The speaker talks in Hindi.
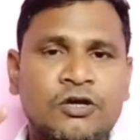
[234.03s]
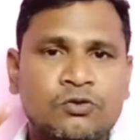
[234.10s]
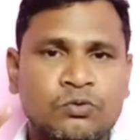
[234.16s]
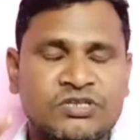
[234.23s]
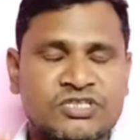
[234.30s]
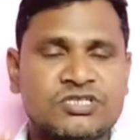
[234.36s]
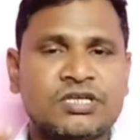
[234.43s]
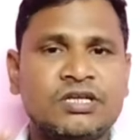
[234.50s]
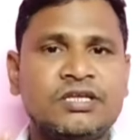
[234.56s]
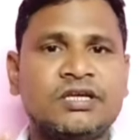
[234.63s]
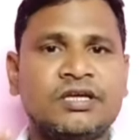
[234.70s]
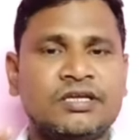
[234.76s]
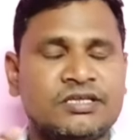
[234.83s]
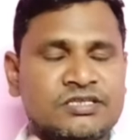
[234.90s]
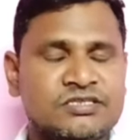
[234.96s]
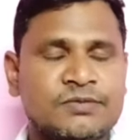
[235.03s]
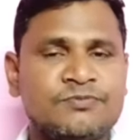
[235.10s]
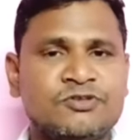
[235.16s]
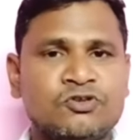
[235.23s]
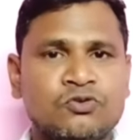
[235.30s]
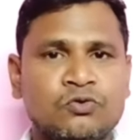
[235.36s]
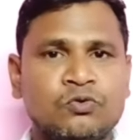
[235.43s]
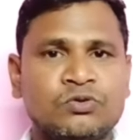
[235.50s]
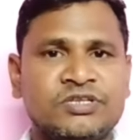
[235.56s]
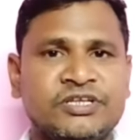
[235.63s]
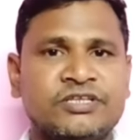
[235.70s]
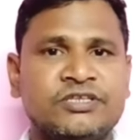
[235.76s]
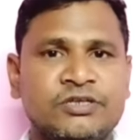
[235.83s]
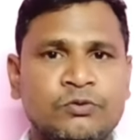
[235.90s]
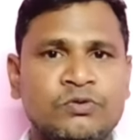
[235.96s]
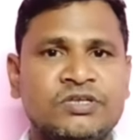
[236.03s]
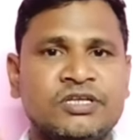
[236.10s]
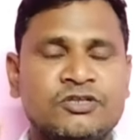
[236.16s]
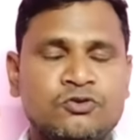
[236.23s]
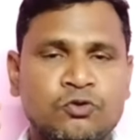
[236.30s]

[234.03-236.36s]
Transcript: तो इसीलिए इन सब चीजों को देखते हुए